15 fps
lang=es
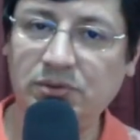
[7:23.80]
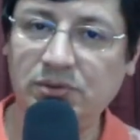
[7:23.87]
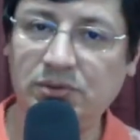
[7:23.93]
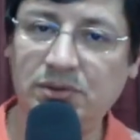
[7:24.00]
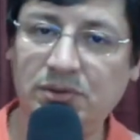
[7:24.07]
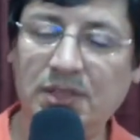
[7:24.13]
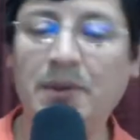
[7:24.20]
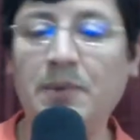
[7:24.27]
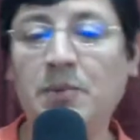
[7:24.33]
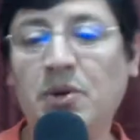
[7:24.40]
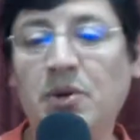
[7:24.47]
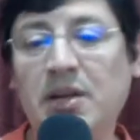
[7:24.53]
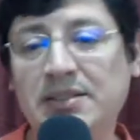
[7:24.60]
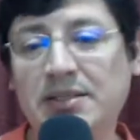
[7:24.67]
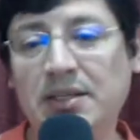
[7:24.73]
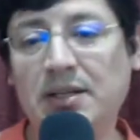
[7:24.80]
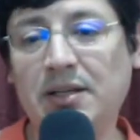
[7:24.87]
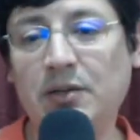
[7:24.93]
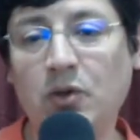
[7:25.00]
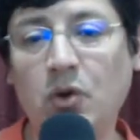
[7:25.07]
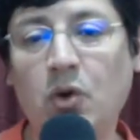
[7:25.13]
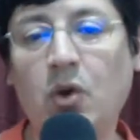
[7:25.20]
debemos
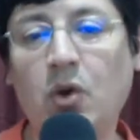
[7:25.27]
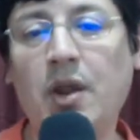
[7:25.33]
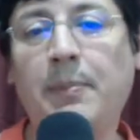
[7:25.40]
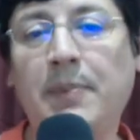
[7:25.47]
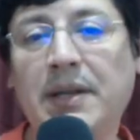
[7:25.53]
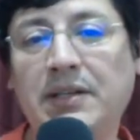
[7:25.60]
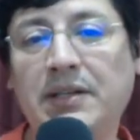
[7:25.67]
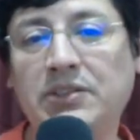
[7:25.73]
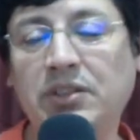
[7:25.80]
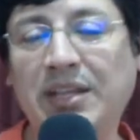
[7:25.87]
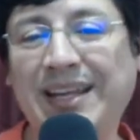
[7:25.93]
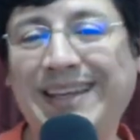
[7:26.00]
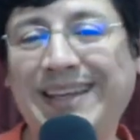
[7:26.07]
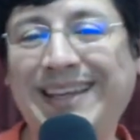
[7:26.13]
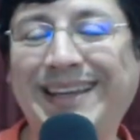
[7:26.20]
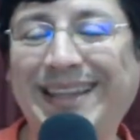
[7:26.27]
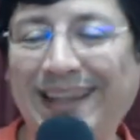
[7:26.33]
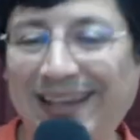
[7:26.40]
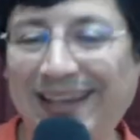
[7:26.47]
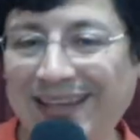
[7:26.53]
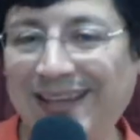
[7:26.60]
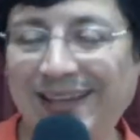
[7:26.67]
hacernos, o las personas que
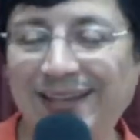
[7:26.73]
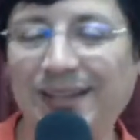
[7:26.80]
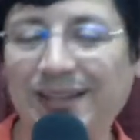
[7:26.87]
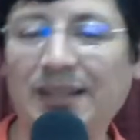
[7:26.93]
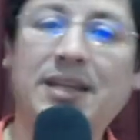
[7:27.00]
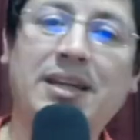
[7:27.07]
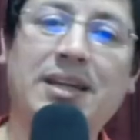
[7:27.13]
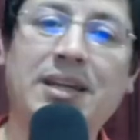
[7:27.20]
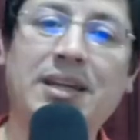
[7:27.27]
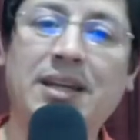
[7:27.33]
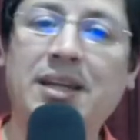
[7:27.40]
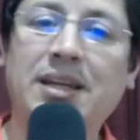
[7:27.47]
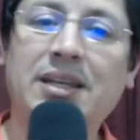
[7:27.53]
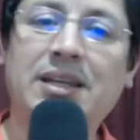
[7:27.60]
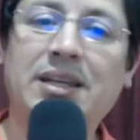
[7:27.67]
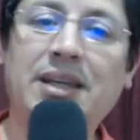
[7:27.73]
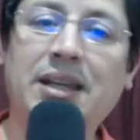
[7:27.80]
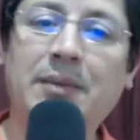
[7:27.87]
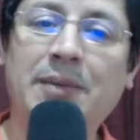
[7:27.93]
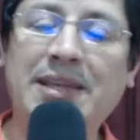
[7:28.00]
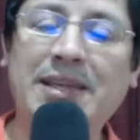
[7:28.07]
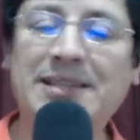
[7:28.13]
creen que
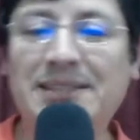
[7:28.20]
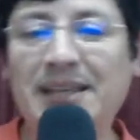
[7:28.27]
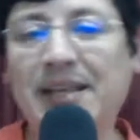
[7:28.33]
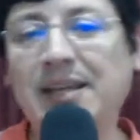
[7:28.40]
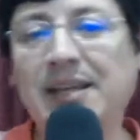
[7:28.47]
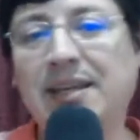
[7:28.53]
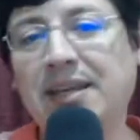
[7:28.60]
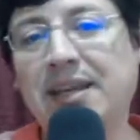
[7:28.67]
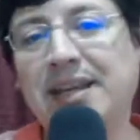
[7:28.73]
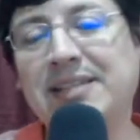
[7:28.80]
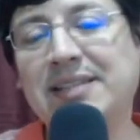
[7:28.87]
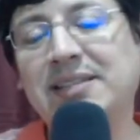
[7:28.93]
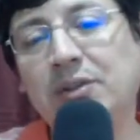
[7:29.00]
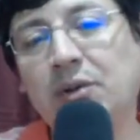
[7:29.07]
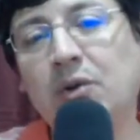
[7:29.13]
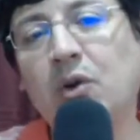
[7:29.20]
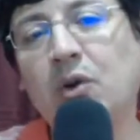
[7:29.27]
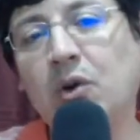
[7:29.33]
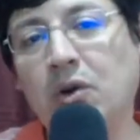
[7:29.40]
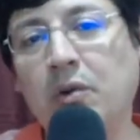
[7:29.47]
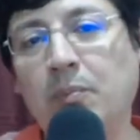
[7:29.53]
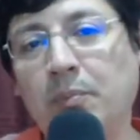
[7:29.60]
el mensaje ha sido
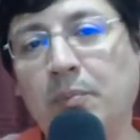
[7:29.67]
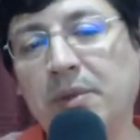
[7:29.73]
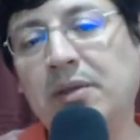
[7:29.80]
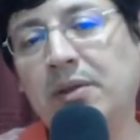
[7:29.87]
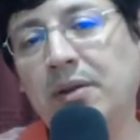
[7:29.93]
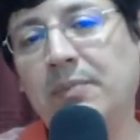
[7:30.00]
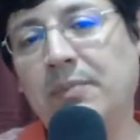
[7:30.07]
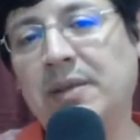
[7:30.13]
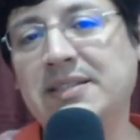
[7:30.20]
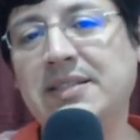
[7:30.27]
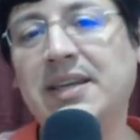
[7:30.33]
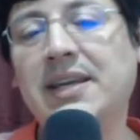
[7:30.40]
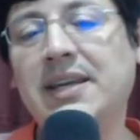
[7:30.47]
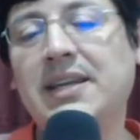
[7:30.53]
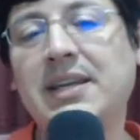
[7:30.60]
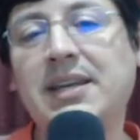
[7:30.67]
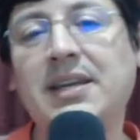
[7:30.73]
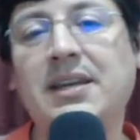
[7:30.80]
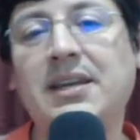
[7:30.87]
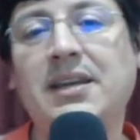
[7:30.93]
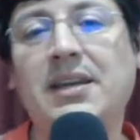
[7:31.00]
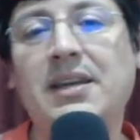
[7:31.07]
corrompido, el
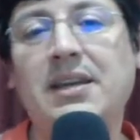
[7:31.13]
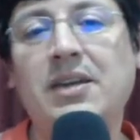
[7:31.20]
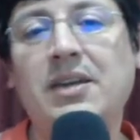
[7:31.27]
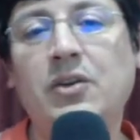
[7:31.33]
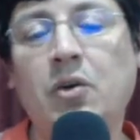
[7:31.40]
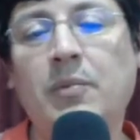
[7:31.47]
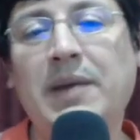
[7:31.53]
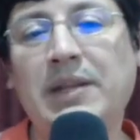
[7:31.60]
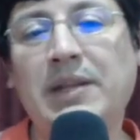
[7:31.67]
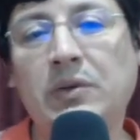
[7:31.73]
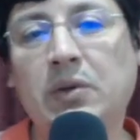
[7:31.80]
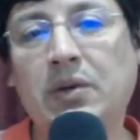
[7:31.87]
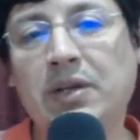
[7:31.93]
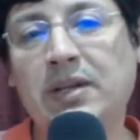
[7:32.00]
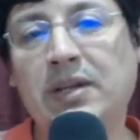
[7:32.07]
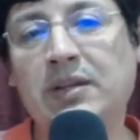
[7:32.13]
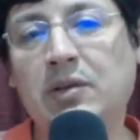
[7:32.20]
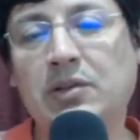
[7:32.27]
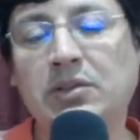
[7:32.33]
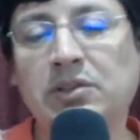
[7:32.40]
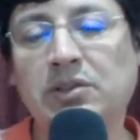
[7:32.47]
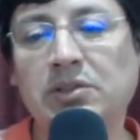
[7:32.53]
mensaje, los
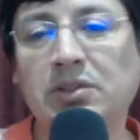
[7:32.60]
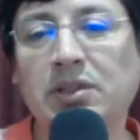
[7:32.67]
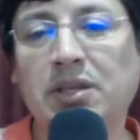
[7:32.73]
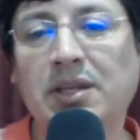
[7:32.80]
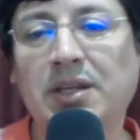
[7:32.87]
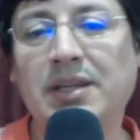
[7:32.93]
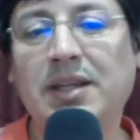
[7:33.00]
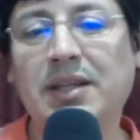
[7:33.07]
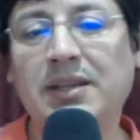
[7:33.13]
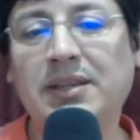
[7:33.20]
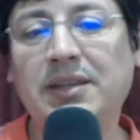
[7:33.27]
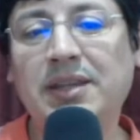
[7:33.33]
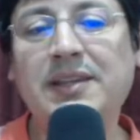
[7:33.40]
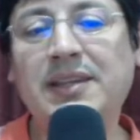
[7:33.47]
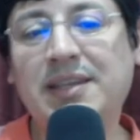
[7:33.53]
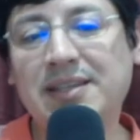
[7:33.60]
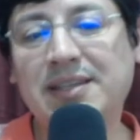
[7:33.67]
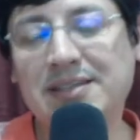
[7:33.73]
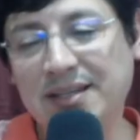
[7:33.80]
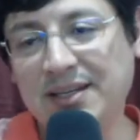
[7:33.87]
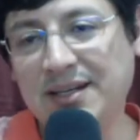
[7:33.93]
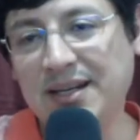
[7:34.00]
manuscritos, tiene que
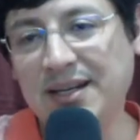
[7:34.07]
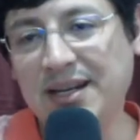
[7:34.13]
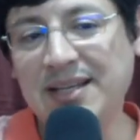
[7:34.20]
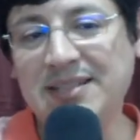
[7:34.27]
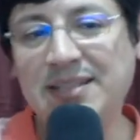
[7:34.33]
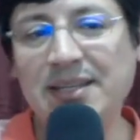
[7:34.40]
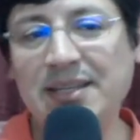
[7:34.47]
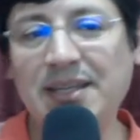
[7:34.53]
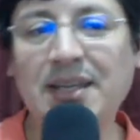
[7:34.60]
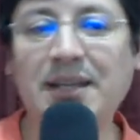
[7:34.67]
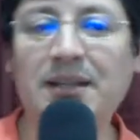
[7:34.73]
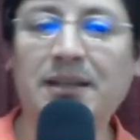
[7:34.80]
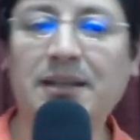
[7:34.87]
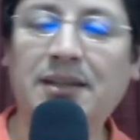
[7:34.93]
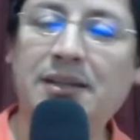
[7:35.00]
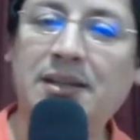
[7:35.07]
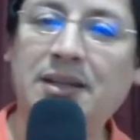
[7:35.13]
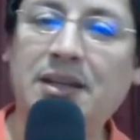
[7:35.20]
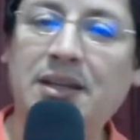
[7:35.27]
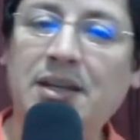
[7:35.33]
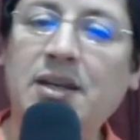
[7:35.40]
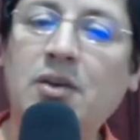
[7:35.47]
ser la siguiente.
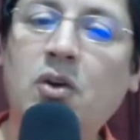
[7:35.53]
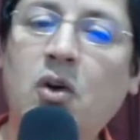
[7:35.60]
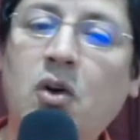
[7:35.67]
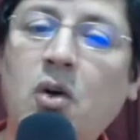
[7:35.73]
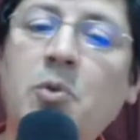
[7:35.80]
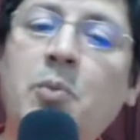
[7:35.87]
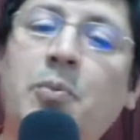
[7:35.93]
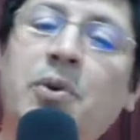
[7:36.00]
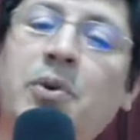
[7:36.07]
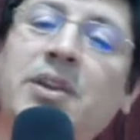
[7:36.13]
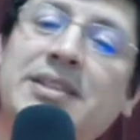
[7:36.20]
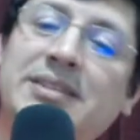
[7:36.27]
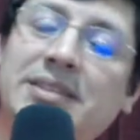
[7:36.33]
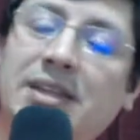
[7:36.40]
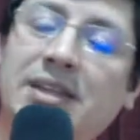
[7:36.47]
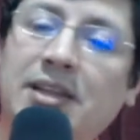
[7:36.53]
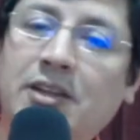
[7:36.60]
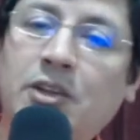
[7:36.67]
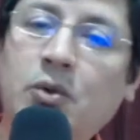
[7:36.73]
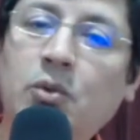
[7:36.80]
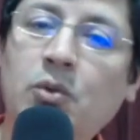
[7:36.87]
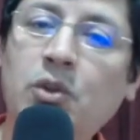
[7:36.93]
¿Cómo puede ser
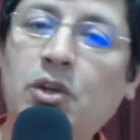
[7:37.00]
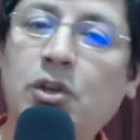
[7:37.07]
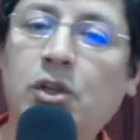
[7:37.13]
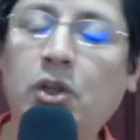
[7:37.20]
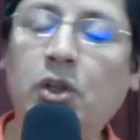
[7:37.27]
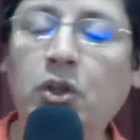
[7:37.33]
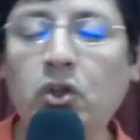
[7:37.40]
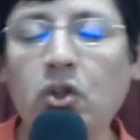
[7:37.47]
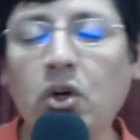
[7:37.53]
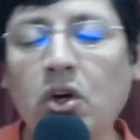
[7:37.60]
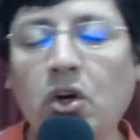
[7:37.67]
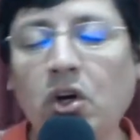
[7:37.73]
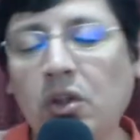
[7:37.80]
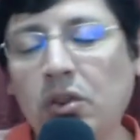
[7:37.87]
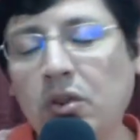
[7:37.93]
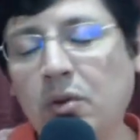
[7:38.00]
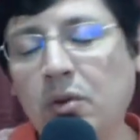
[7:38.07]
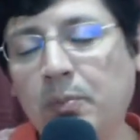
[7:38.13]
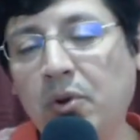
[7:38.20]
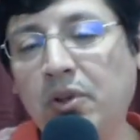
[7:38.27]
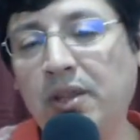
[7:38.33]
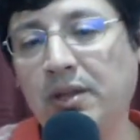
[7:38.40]
que un Dios
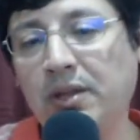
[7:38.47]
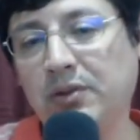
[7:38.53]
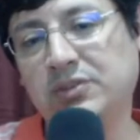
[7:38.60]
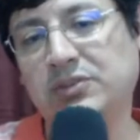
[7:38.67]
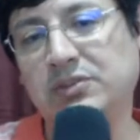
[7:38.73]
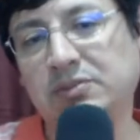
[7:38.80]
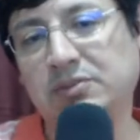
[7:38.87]
todopoderoso,